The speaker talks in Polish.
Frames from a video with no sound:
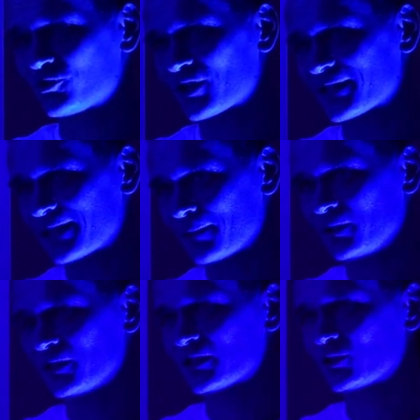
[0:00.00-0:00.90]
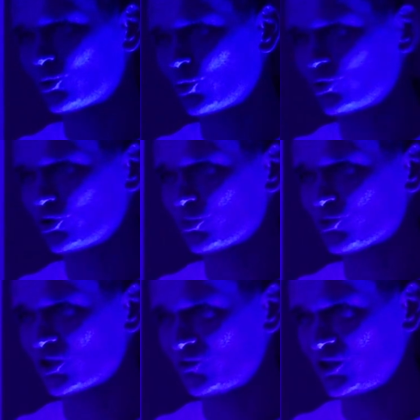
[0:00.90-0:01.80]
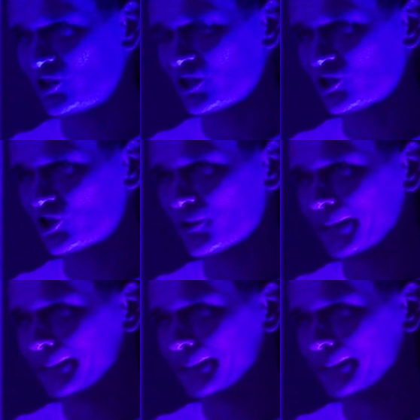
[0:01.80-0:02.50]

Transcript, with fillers: czasami jest trudno przewidzieć